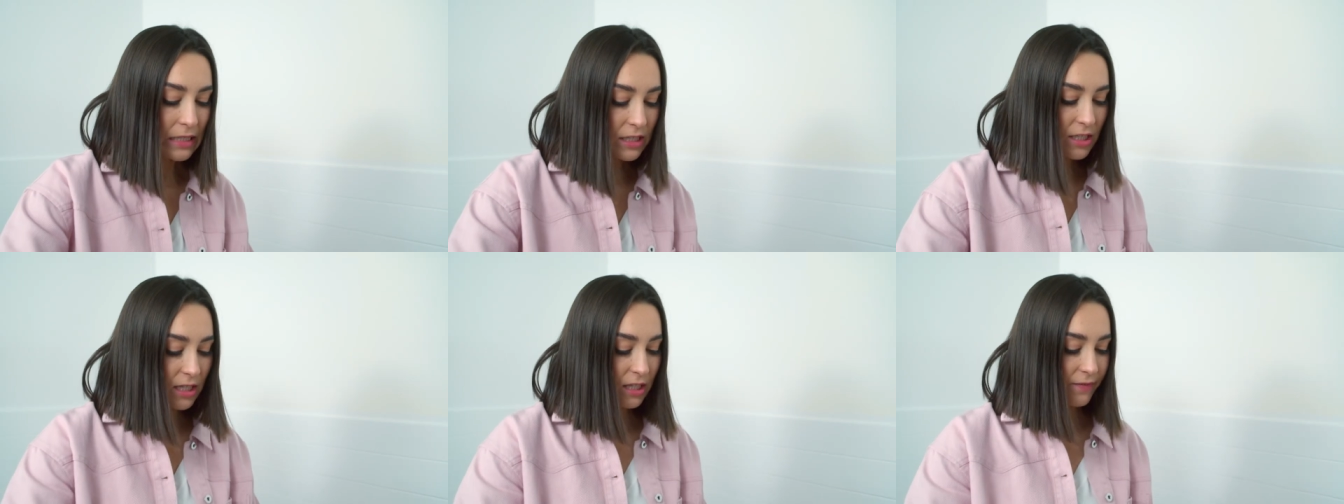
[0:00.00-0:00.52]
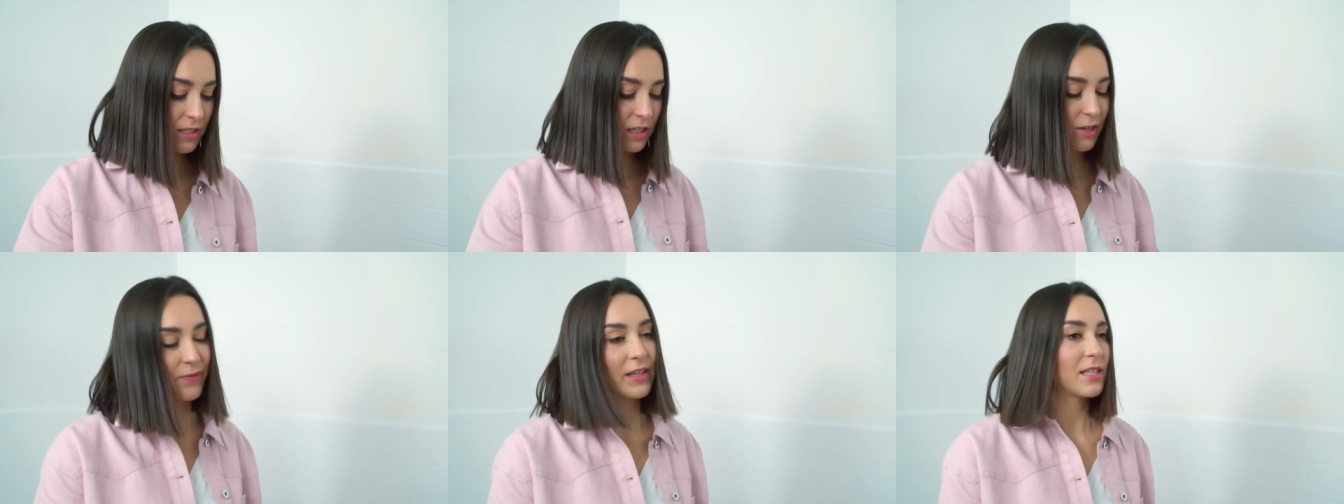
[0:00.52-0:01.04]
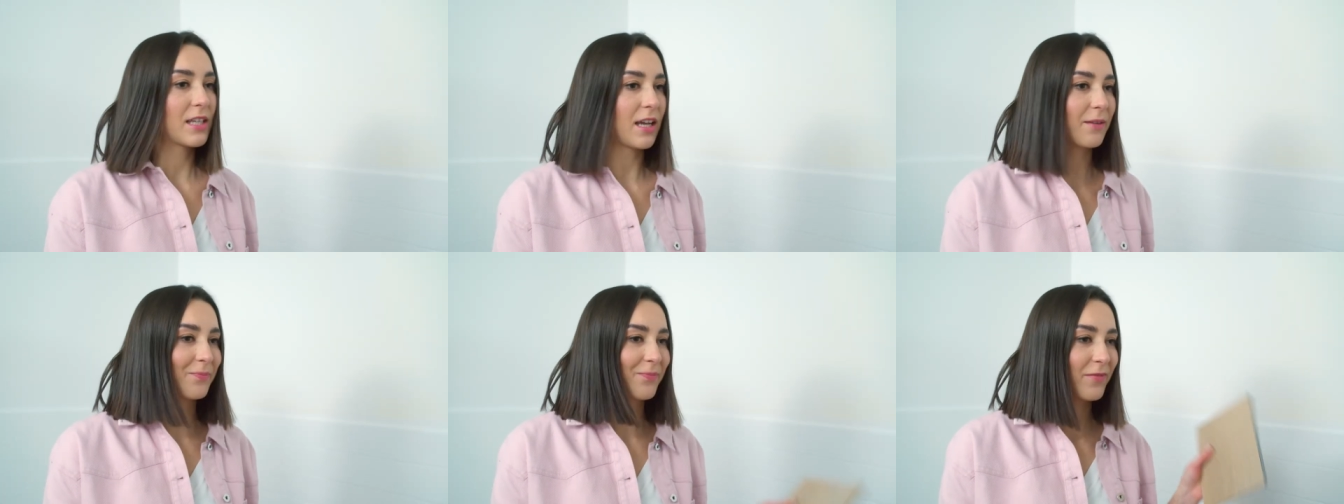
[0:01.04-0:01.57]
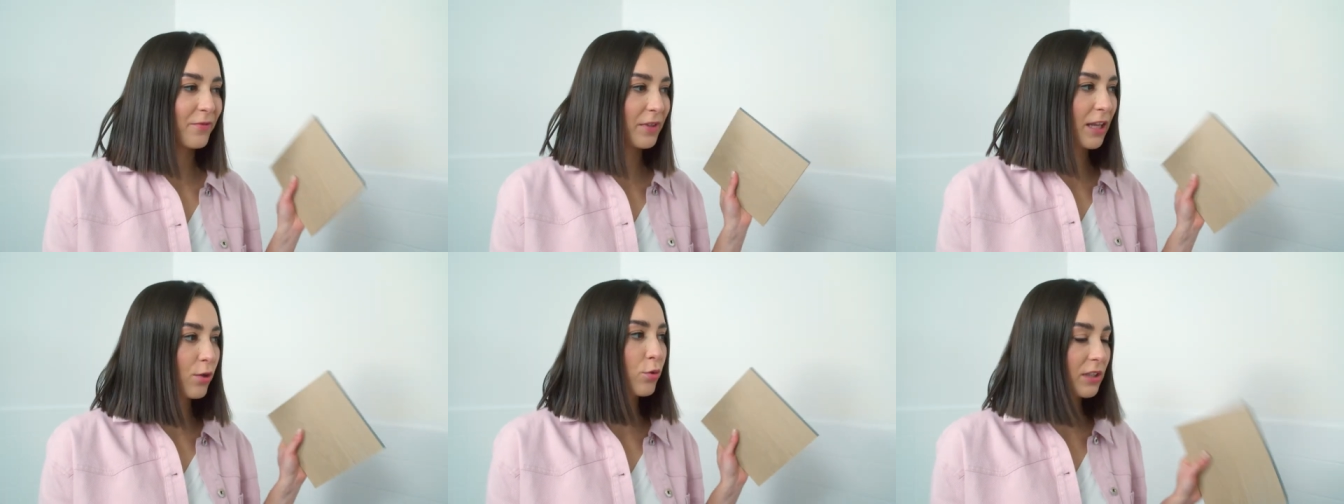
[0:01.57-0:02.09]
Jest jeszcze jedna ważna kwestia. W
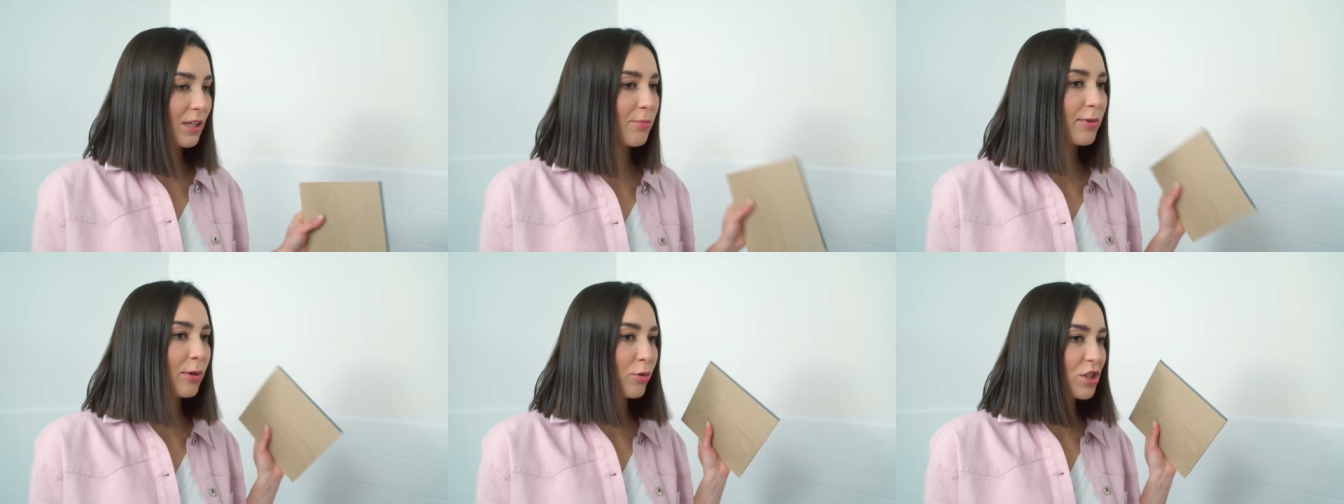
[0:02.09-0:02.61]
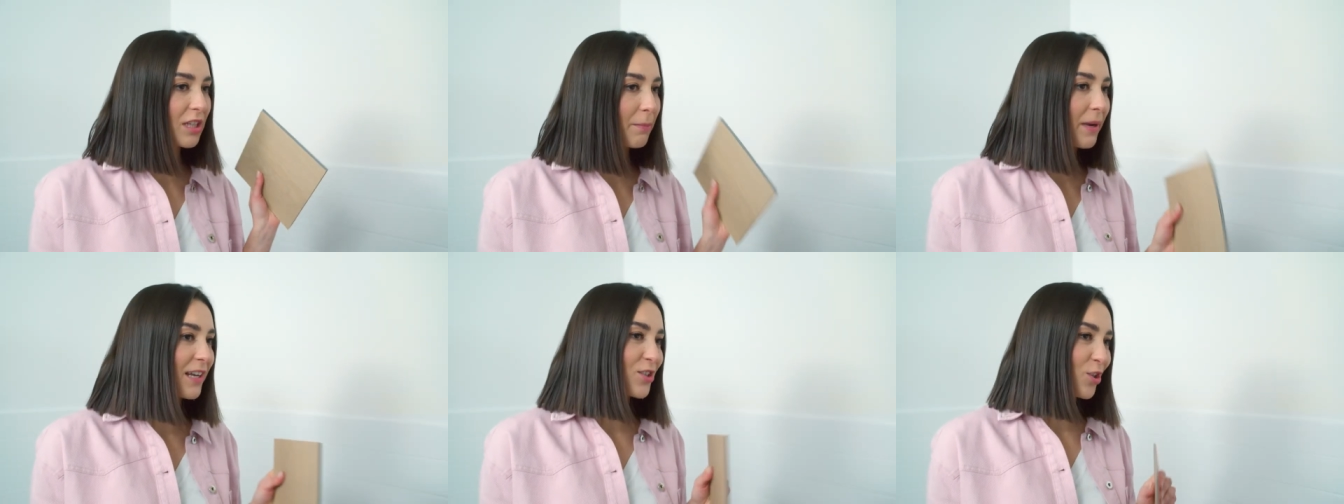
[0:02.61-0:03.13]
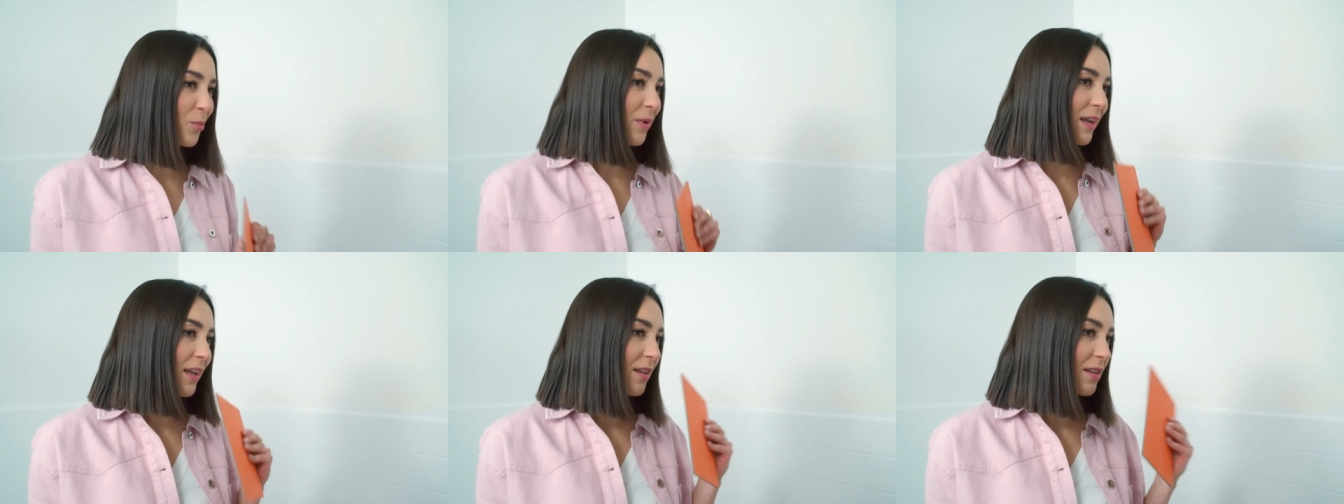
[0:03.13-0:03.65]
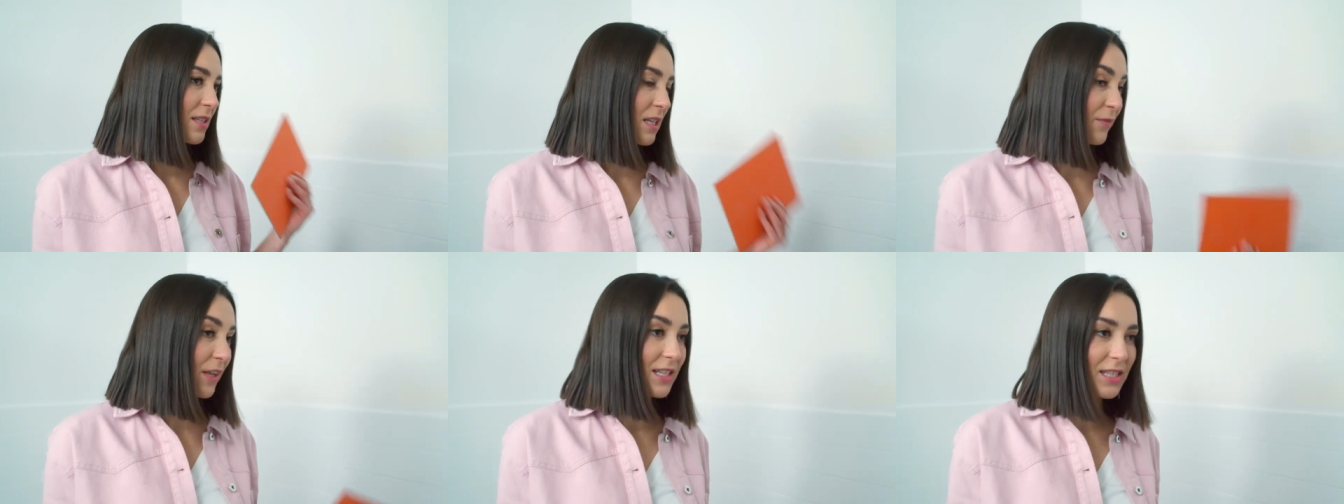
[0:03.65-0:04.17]
tej kuchni były użyte bardzo dobre
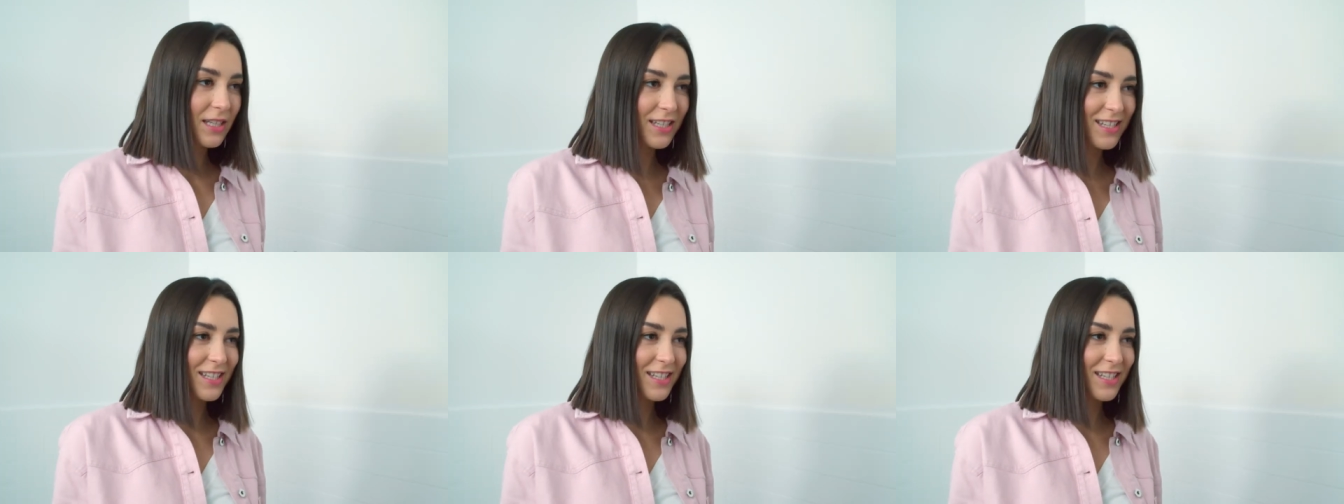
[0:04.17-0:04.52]
zawiasy i